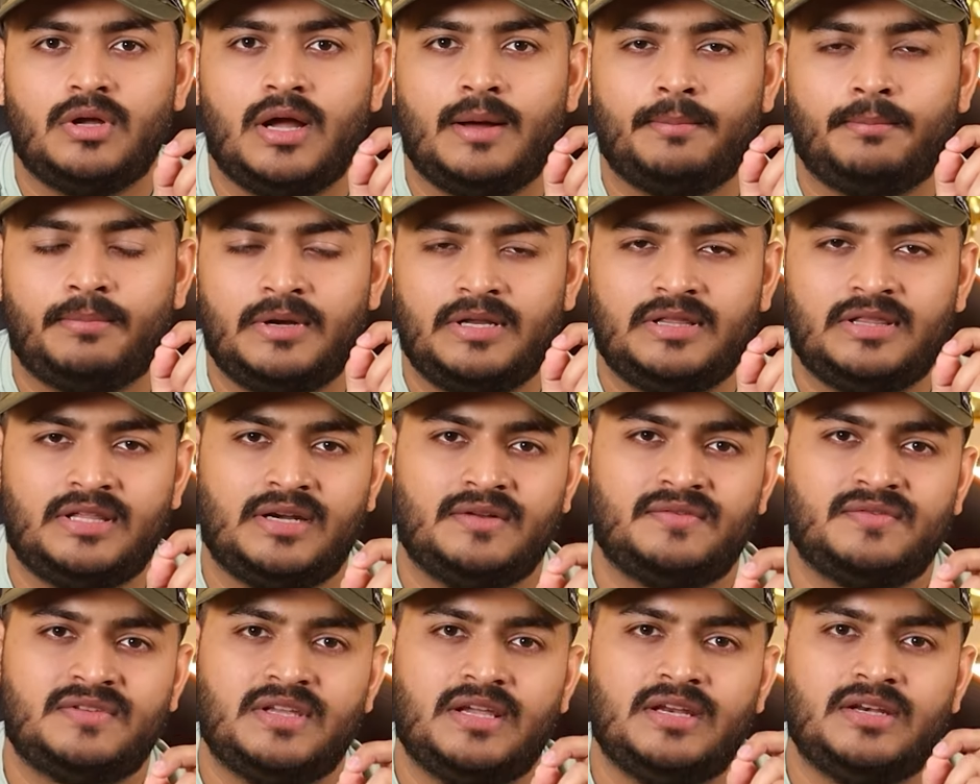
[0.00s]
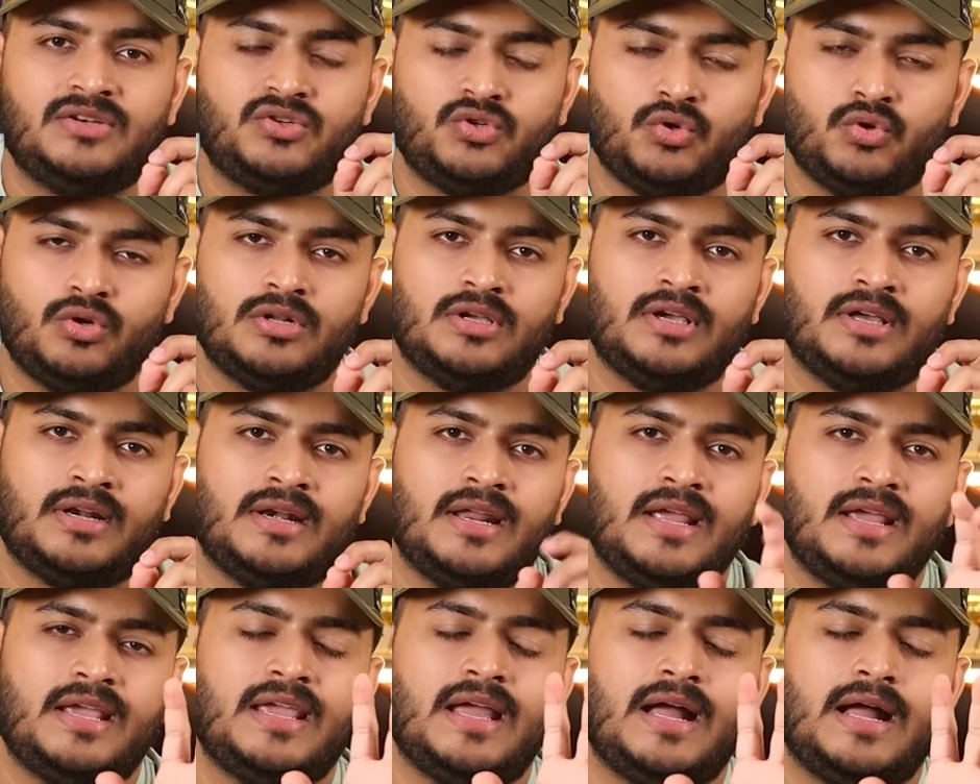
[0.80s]
अपनी तरफ से इंश्योर
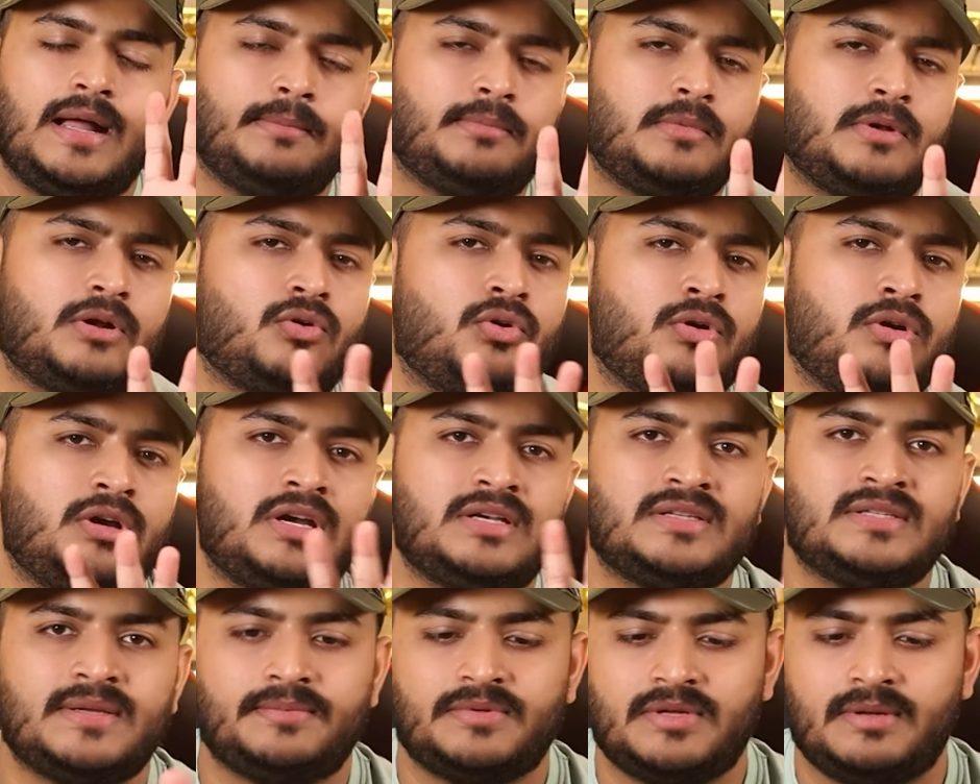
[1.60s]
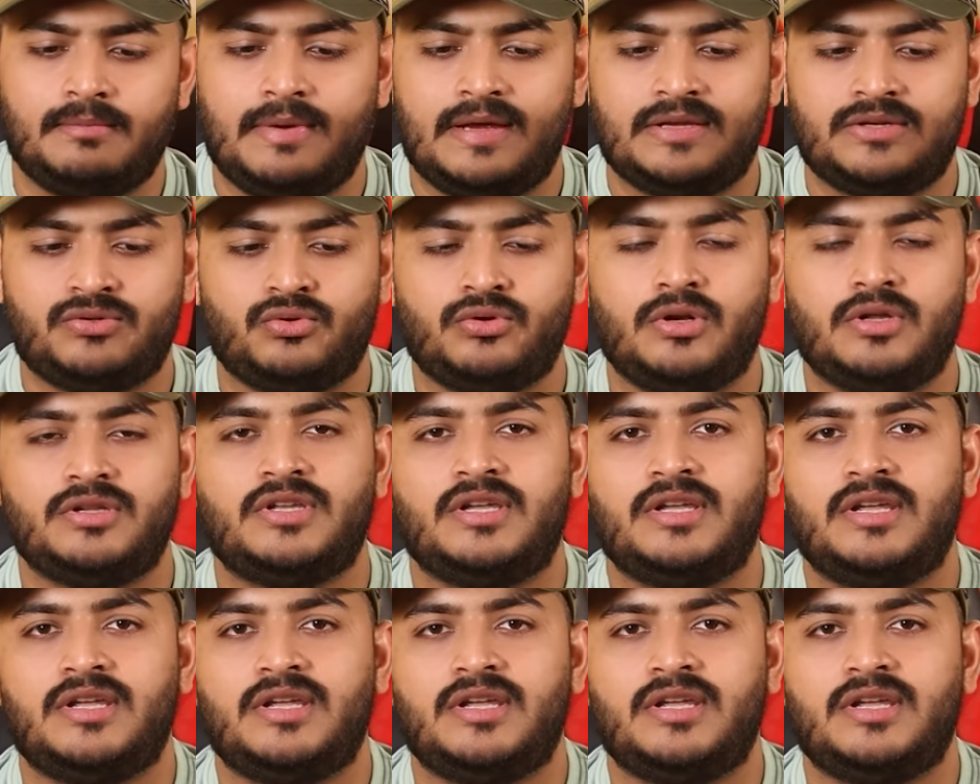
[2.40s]
करना है कि आपका कॉन्टेंट सबसे बेस्ट होना